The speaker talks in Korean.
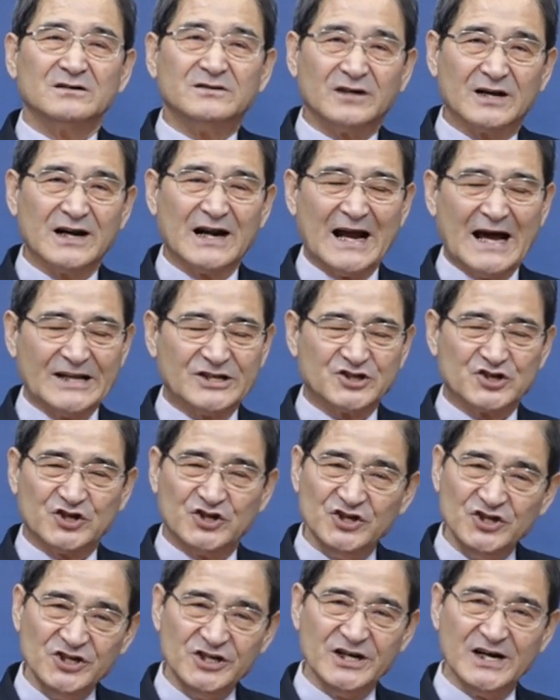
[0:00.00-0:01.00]
그러나
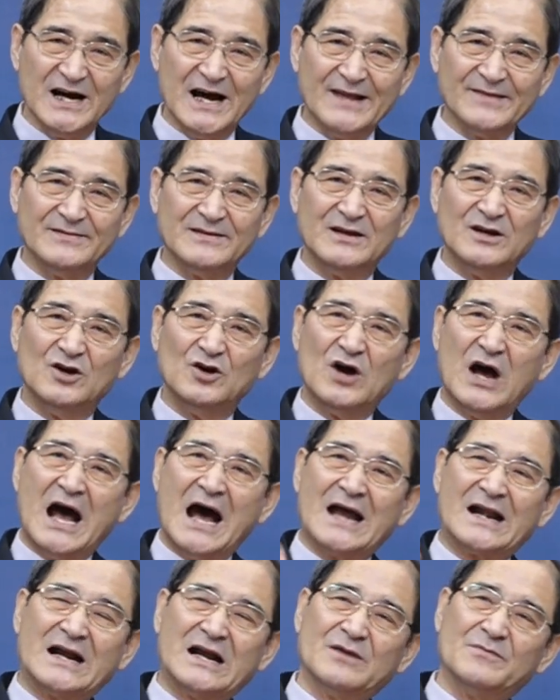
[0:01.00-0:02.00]
진정한
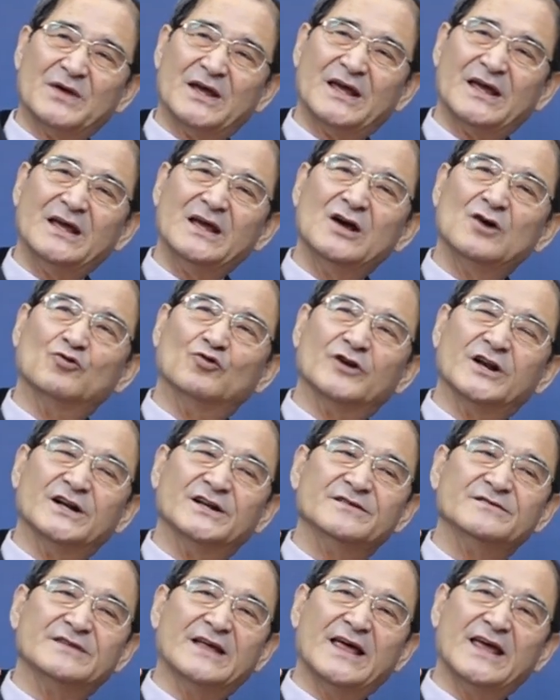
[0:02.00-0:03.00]
하나님의
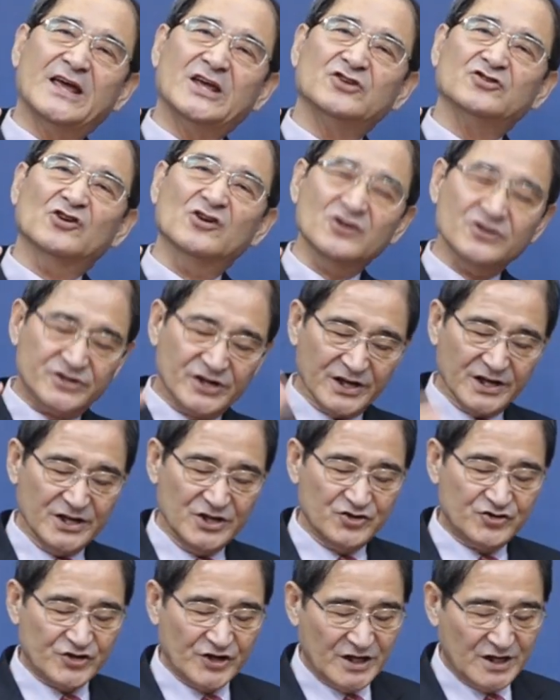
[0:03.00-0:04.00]
우리는 내
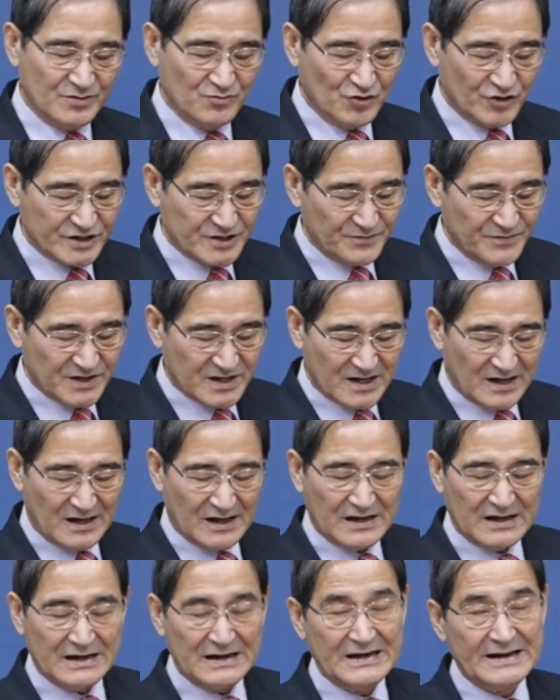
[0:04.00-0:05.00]
영적인 죄는
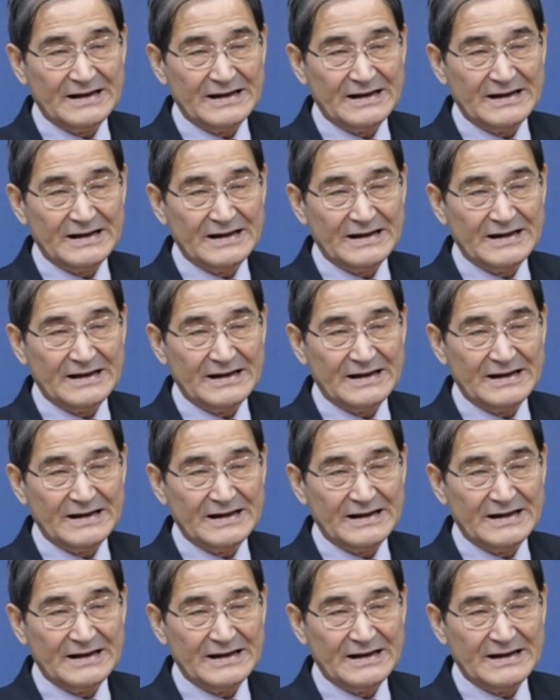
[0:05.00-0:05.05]
무엇입니까?